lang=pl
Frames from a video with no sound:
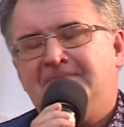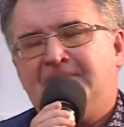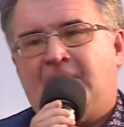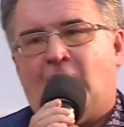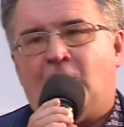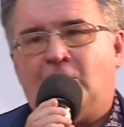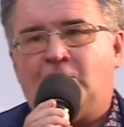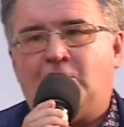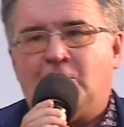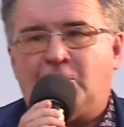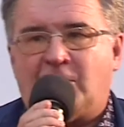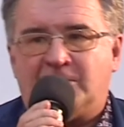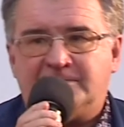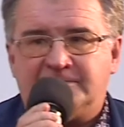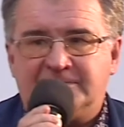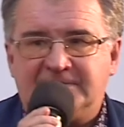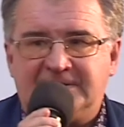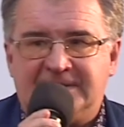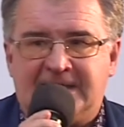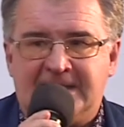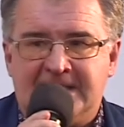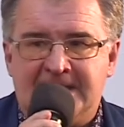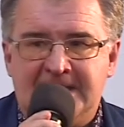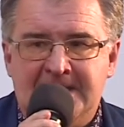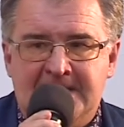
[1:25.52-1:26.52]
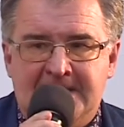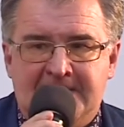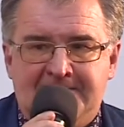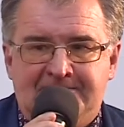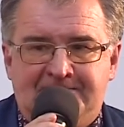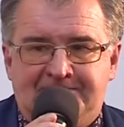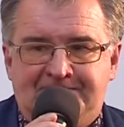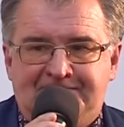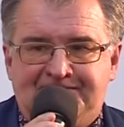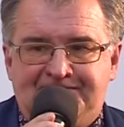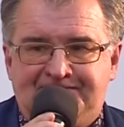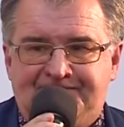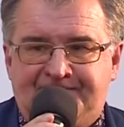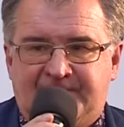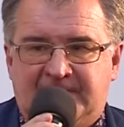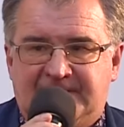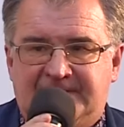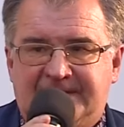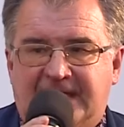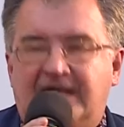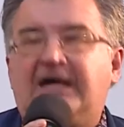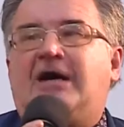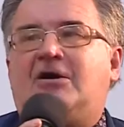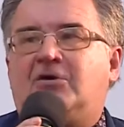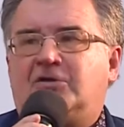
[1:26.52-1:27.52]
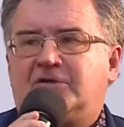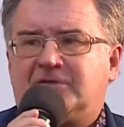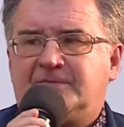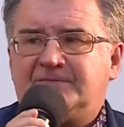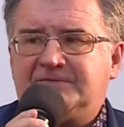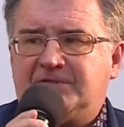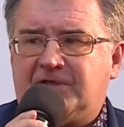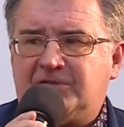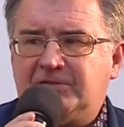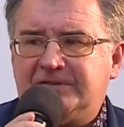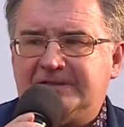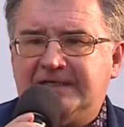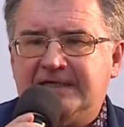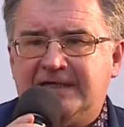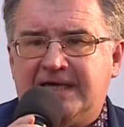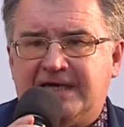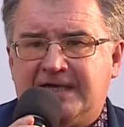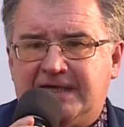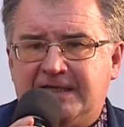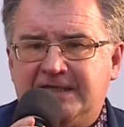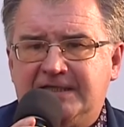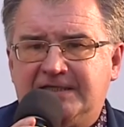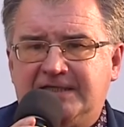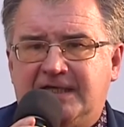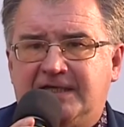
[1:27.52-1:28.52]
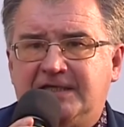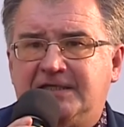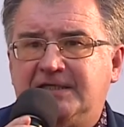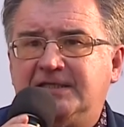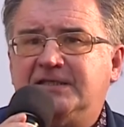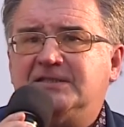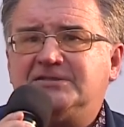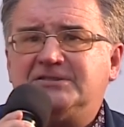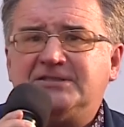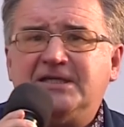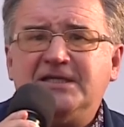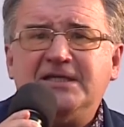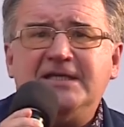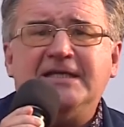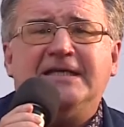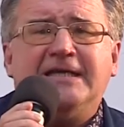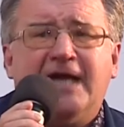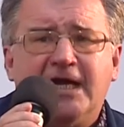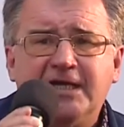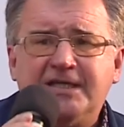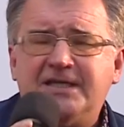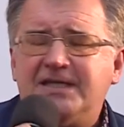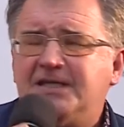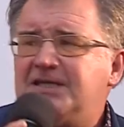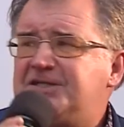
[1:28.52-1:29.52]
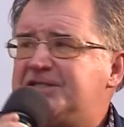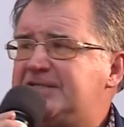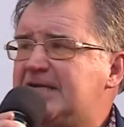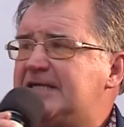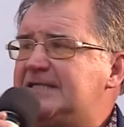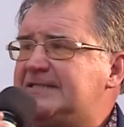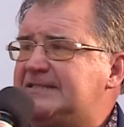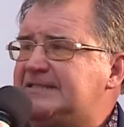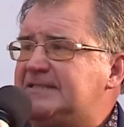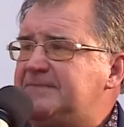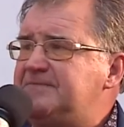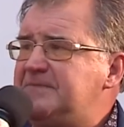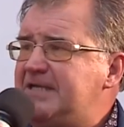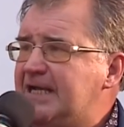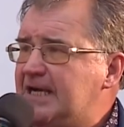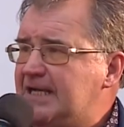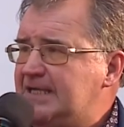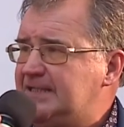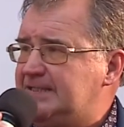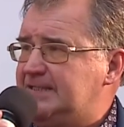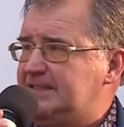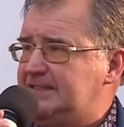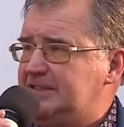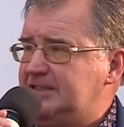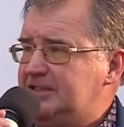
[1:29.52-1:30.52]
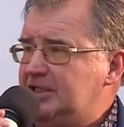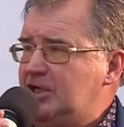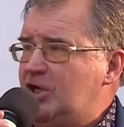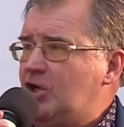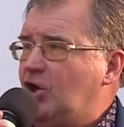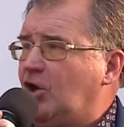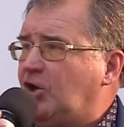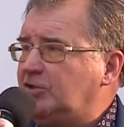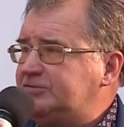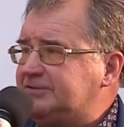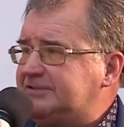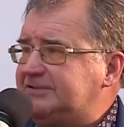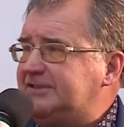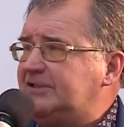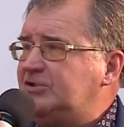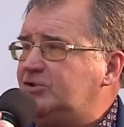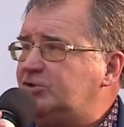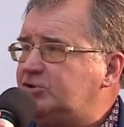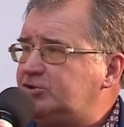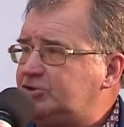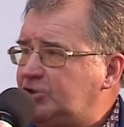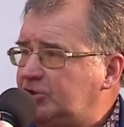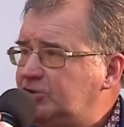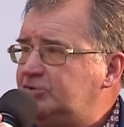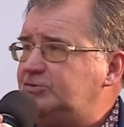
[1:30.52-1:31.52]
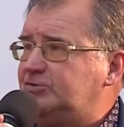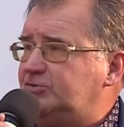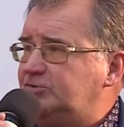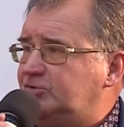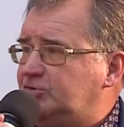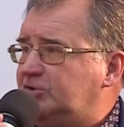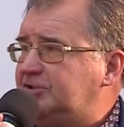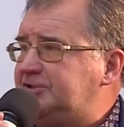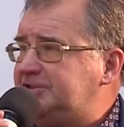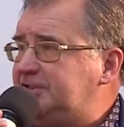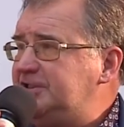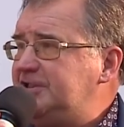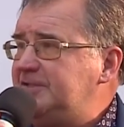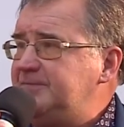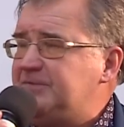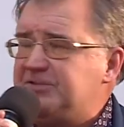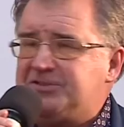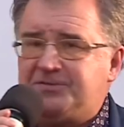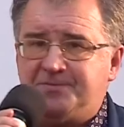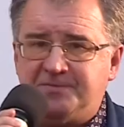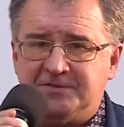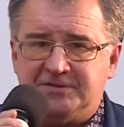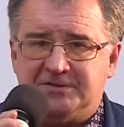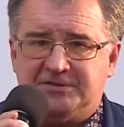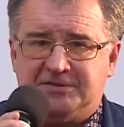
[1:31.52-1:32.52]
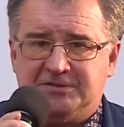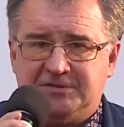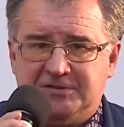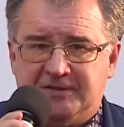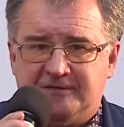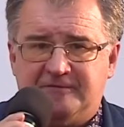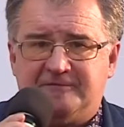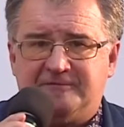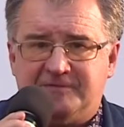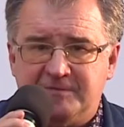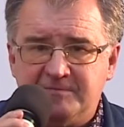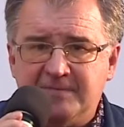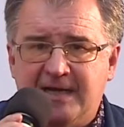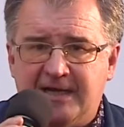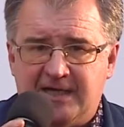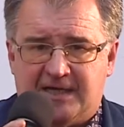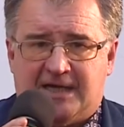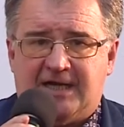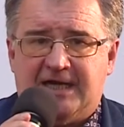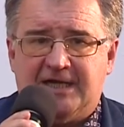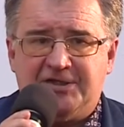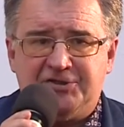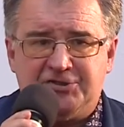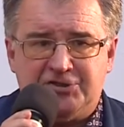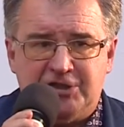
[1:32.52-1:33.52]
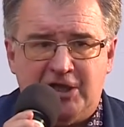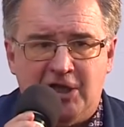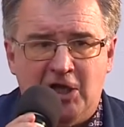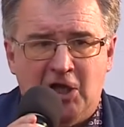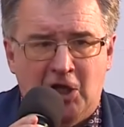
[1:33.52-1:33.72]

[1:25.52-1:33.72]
ogromne, mm, taka ogromna oligarchia. I jeżeli jakieś zmiany od tego rządu chcielibyśmy wymagać,